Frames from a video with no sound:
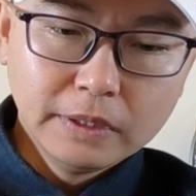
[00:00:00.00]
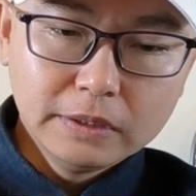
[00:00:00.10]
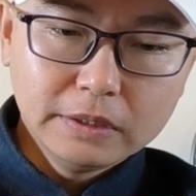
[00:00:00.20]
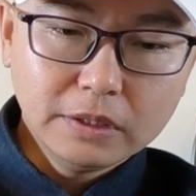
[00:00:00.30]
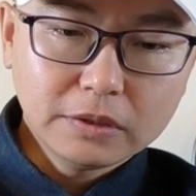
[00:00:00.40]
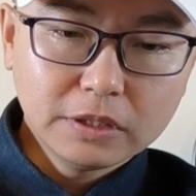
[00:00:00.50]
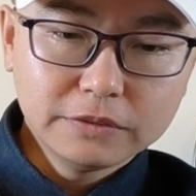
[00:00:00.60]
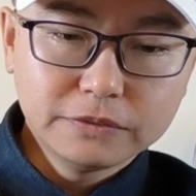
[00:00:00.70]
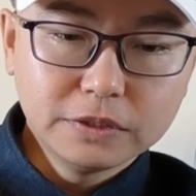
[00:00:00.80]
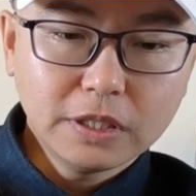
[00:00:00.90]
提到这个
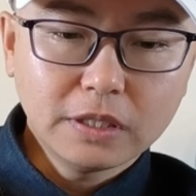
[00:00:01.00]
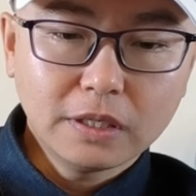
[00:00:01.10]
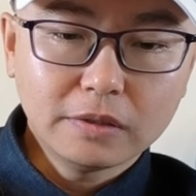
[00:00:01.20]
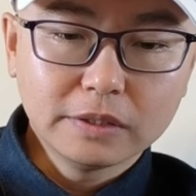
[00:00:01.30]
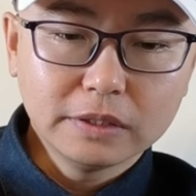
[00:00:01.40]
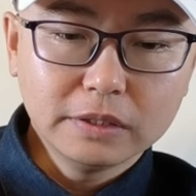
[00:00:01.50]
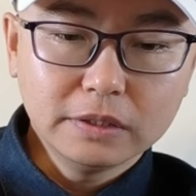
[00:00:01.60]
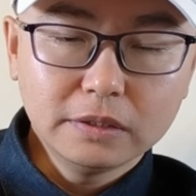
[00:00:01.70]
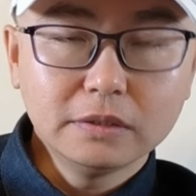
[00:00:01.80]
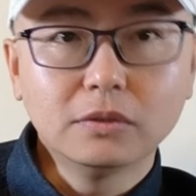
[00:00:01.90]
福建号呢，
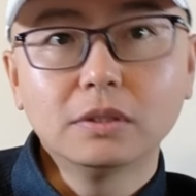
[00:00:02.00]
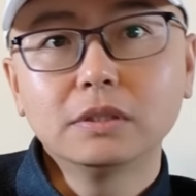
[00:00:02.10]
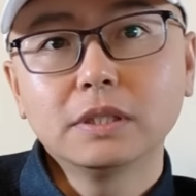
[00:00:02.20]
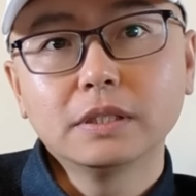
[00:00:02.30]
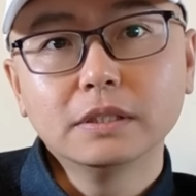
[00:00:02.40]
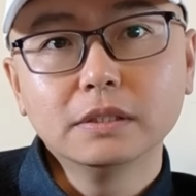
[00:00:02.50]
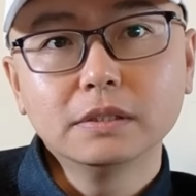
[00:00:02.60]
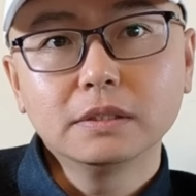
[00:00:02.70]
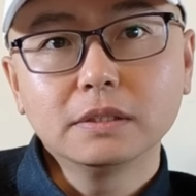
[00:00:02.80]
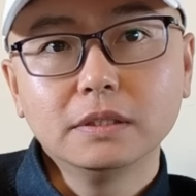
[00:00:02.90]
有人这个
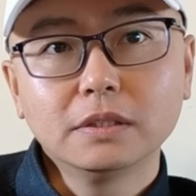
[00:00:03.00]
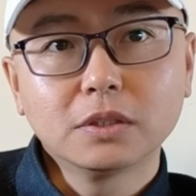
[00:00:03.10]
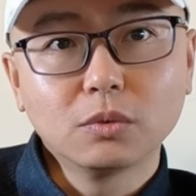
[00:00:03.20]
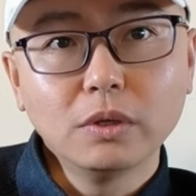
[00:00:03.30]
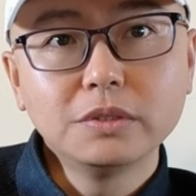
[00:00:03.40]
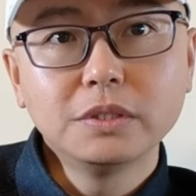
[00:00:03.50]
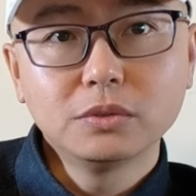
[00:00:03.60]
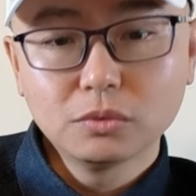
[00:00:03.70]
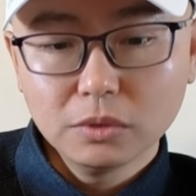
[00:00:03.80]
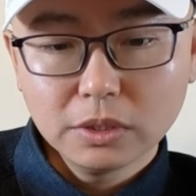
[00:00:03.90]
一定是关心
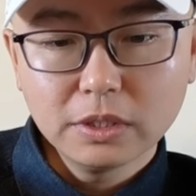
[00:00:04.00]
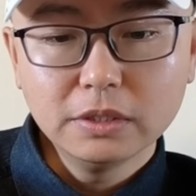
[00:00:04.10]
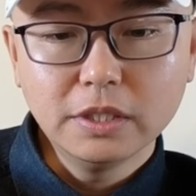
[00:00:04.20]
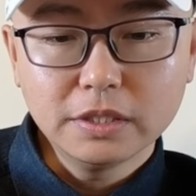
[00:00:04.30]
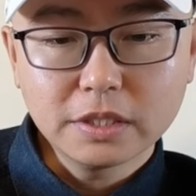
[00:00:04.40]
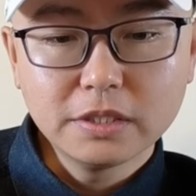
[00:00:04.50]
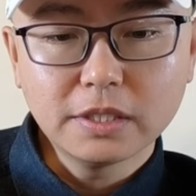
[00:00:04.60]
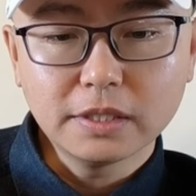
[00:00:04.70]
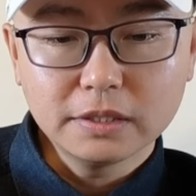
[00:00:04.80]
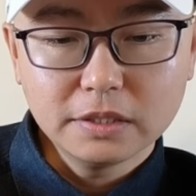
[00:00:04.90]
中国这个隐身
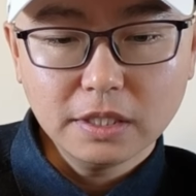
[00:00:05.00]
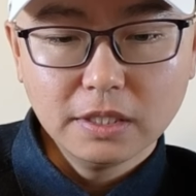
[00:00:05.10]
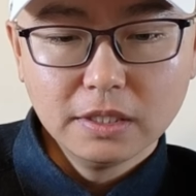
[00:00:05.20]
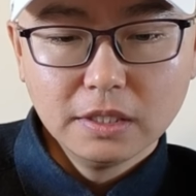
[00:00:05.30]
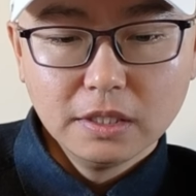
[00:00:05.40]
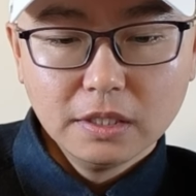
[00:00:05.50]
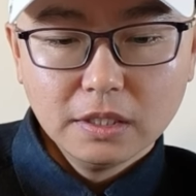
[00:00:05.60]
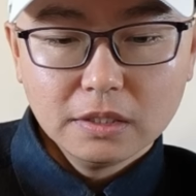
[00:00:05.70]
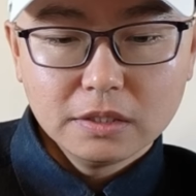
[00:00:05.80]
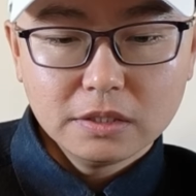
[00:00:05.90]
舰载机啊。
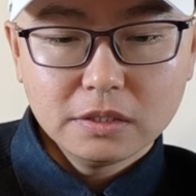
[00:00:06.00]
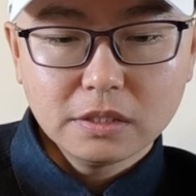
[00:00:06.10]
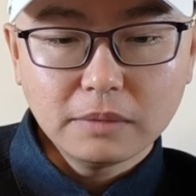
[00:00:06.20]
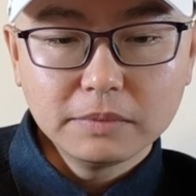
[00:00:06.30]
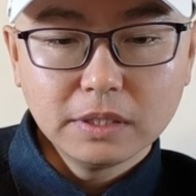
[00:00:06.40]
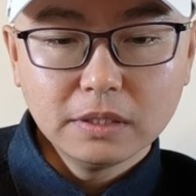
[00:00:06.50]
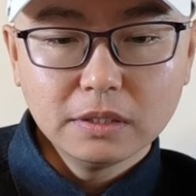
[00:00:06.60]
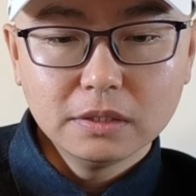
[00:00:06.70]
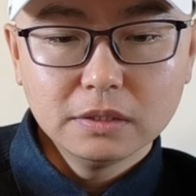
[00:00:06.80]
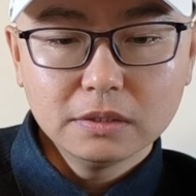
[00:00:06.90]
其实咱们
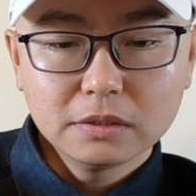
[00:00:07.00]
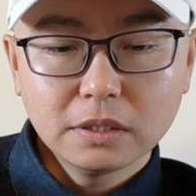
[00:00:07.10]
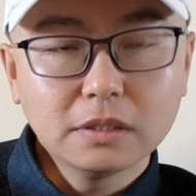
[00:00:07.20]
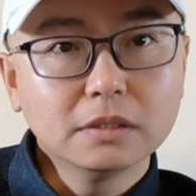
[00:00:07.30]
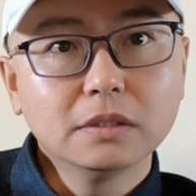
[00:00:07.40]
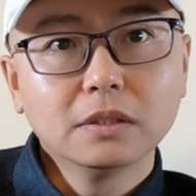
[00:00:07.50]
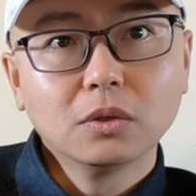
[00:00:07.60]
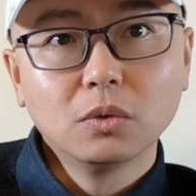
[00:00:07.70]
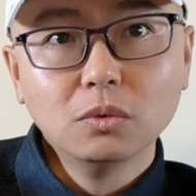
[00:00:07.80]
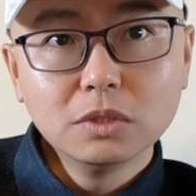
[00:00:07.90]
的这个
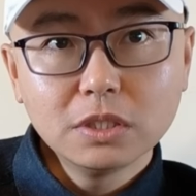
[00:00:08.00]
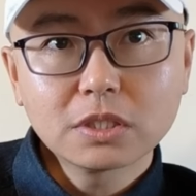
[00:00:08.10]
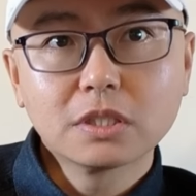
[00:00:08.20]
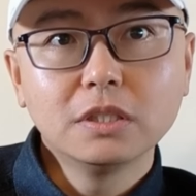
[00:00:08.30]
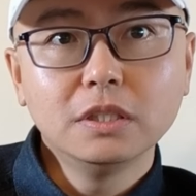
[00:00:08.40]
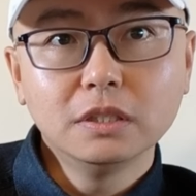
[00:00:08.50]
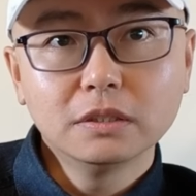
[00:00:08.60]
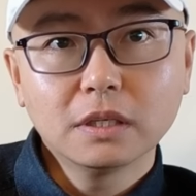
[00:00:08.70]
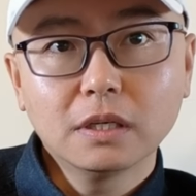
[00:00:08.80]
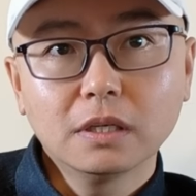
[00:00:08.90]
攻击十一
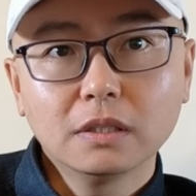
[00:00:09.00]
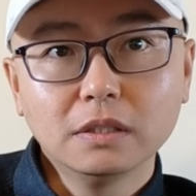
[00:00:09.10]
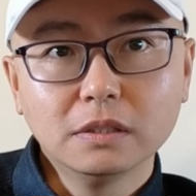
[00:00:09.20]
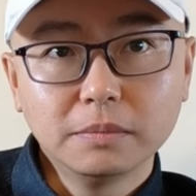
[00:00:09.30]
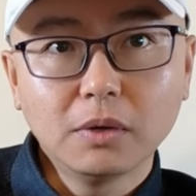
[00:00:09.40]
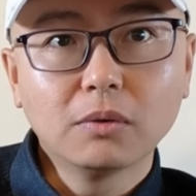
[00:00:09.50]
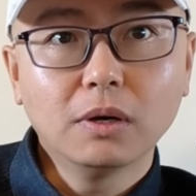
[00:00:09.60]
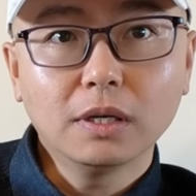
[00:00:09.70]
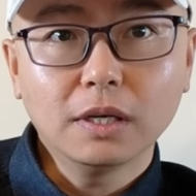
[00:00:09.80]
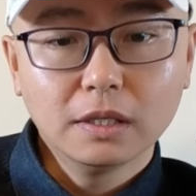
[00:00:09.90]
啊已经曝
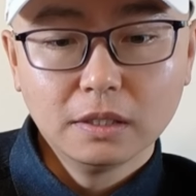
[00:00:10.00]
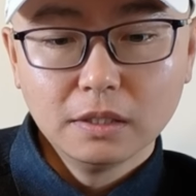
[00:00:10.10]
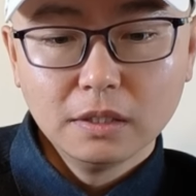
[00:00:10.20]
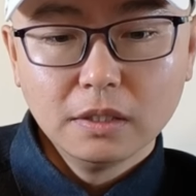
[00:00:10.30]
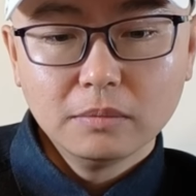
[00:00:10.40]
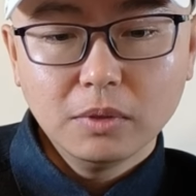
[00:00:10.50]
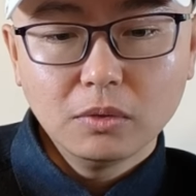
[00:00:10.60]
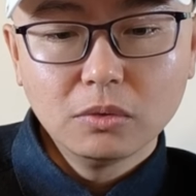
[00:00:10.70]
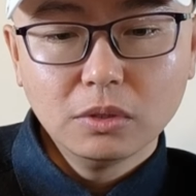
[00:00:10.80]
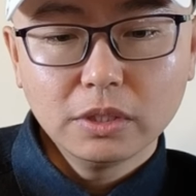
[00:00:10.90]
光了啊，
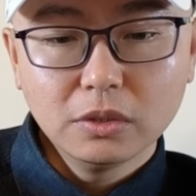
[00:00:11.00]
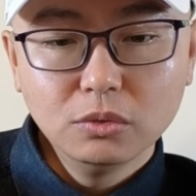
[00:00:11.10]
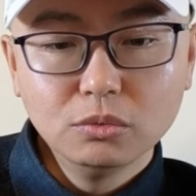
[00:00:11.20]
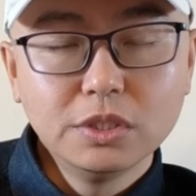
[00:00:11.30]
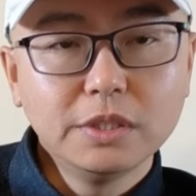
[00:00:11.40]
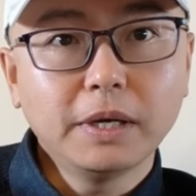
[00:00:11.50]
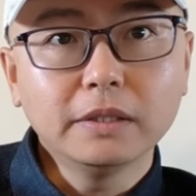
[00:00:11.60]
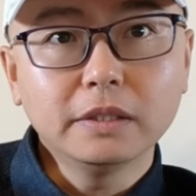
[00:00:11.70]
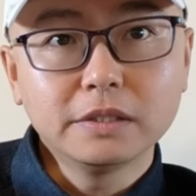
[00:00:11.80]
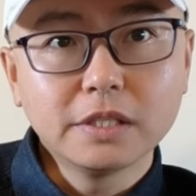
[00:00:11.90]
包括这个陆基
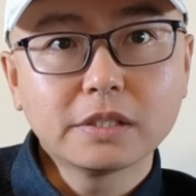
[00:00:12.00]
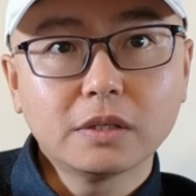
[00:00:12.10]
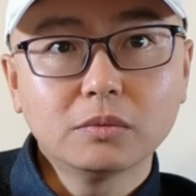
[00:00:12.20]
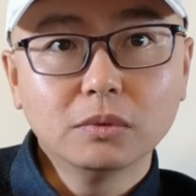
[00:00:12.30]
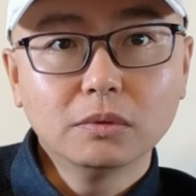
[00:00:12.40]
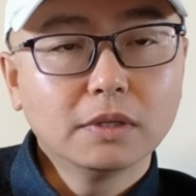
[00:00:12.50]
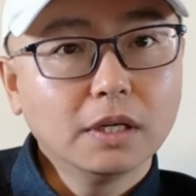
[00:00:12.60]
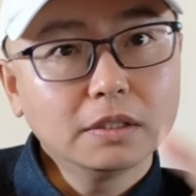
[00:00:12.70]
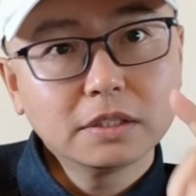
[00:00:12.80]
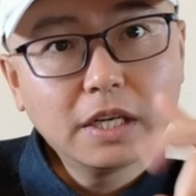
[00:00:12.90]
版的歼三十五
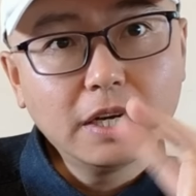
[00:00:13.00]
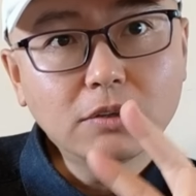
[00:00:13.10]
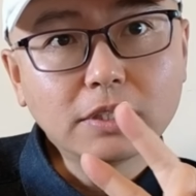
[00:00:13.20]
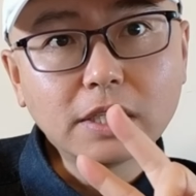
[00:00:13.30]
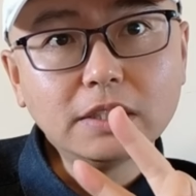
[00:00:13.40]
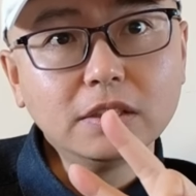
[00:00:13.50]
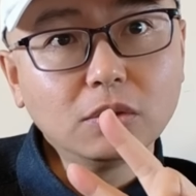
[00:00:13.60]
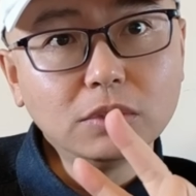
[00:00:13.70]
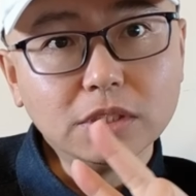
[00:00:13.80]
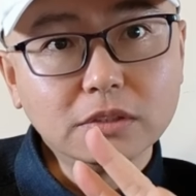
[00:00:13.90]
啊，这两款战机
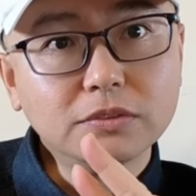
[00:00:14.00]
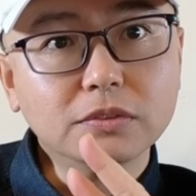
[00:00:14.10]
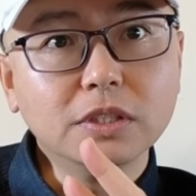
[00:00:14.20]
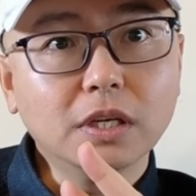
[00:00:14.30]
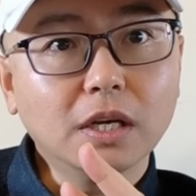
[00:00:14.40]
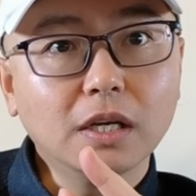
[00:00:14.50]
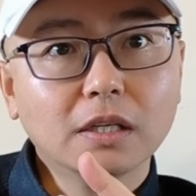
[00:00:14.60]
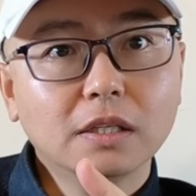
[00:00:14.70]
都已经服役了啊。